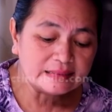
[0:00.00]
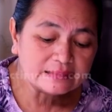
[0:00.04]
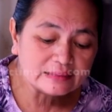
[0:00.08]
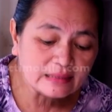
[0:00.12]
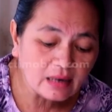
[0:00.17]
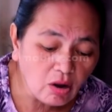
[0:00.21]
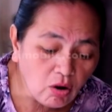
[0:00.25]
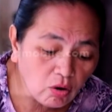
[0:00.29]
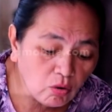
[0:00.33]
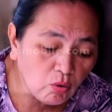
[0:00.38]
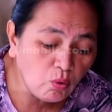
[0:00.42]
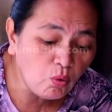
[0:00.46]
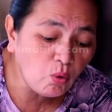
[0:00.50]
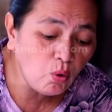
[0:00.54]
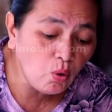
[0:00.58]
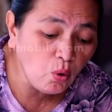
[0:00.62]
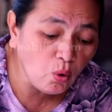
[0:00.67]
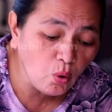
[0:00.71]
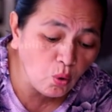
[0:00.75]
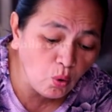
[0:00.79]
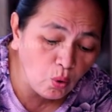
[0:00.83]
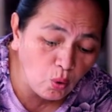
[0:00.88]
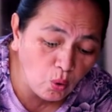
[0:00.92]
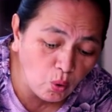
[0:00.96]
Telur
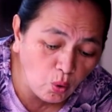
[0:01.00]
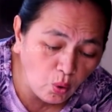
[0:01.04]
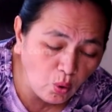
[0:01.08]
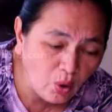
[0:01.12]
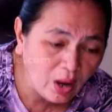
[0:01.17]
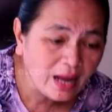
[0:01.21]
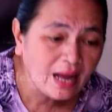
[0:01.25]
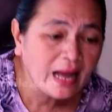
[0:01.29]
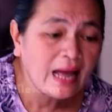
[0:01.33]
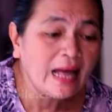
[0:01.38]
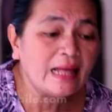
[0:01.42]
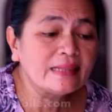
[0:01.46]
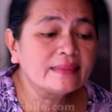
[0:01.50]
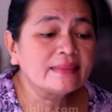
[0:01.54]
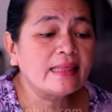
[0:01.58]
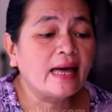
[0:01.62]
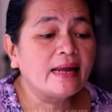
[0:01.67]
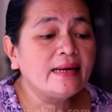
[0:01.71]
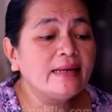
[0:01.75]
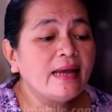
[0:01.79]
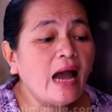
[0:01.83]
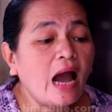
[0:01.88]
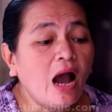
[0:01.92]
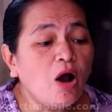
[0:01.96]
gulung.
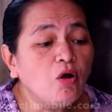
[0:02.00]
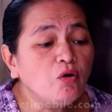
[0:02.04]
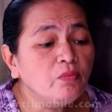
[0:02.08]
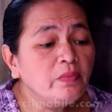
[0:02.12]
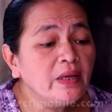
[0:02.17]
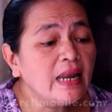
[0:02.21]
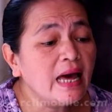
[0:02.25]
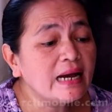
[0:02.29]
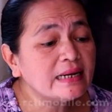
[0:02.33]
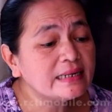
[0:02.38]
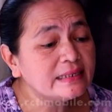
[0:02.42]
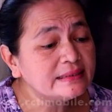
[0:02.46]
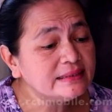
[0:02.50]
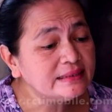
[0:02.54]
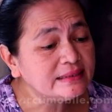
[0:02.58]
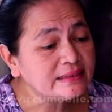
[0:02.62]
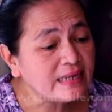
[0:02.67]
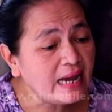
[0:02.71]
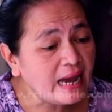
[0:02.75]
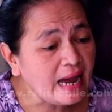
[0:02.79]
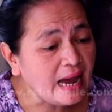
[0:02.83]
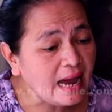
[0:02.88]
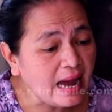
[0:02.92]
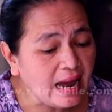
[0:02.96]
Tadi Aul bilang
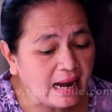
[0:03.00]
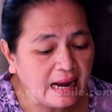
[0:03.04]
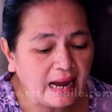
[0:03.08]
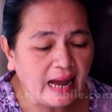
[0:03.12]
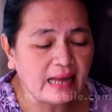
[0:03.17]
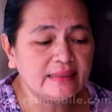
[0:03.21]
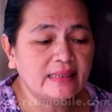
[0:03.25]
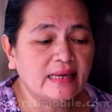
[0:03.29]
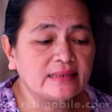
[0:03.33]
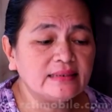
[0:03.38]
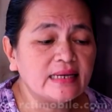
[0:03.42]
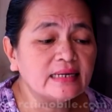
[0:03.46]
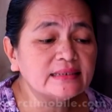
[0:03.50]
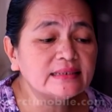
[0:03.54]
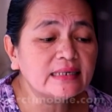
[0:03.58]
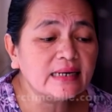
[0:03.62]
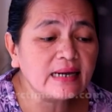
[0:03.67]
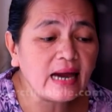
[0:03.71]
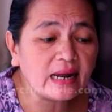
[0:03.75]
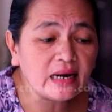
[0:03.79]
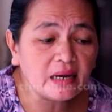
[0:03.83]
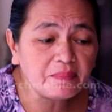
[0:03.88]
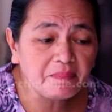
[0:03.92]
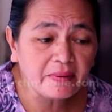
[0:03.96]
kenyak, katanya
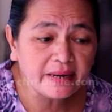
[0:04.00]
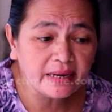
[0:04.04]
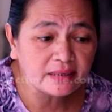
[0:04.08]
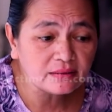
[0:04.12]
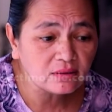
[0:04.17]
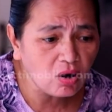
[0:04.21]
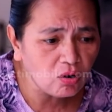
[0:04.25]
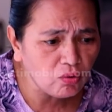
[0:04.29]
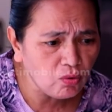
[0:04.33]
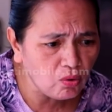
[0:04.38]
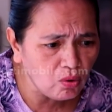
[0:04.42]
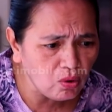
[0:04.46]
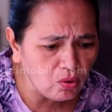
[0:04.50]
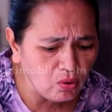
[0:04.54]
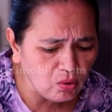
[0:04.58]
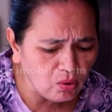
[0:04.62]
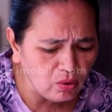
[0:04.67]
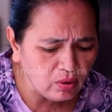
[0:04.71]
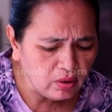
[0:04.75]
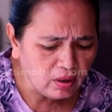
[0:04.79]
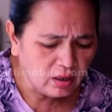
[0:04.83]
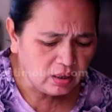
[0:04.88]
Sekar kepengen telur gulung.